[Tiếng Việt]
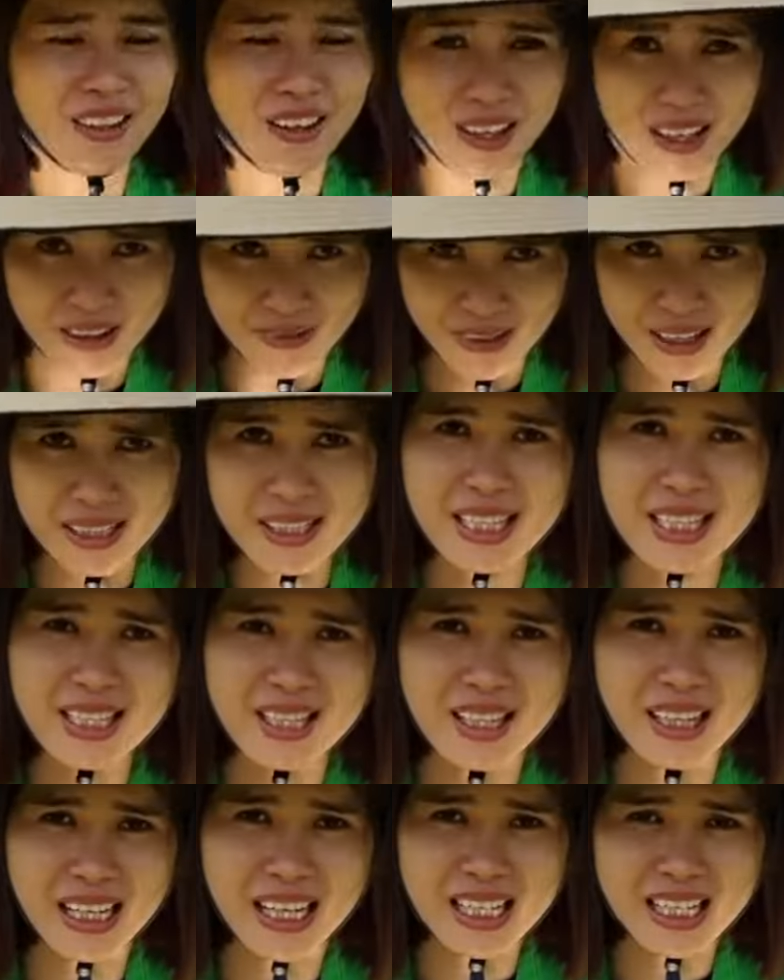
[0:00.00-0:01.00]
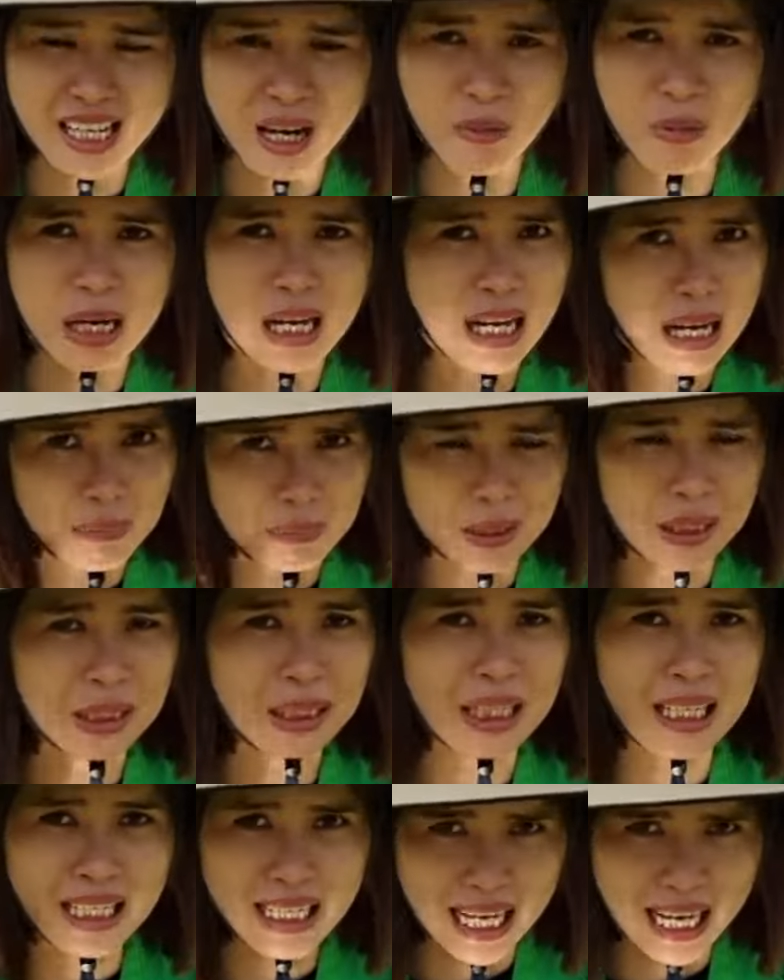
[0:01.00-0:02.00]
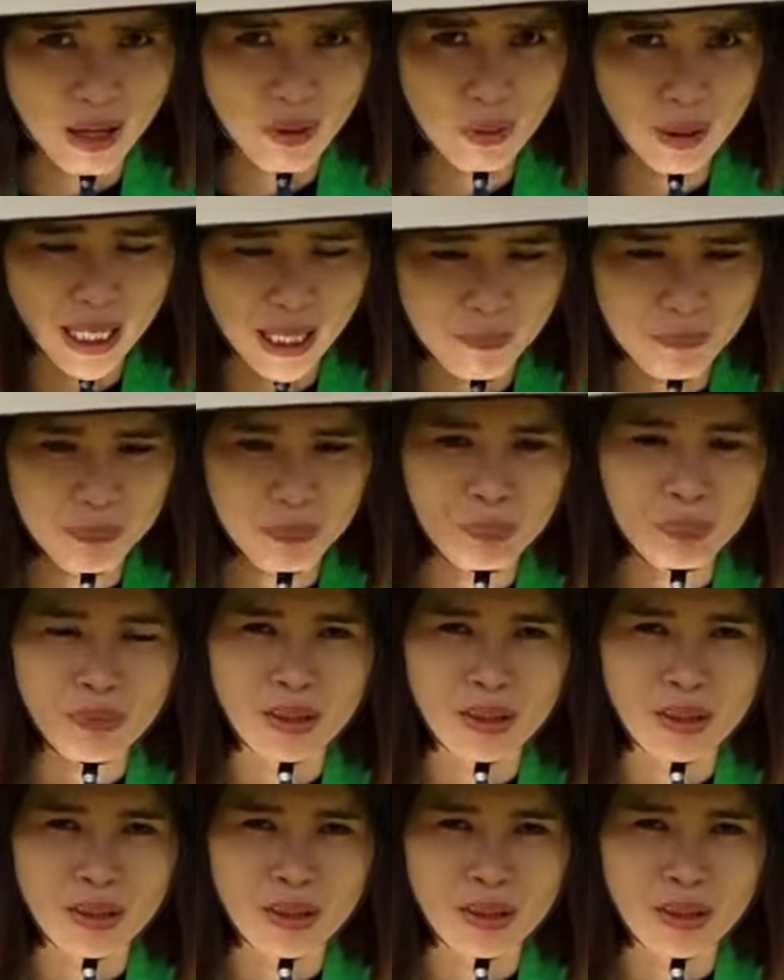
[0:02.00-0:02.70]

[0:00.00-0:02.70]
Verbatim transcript: được gọi là vaccine cho cây trồng ở hàm lượng rất cao nha.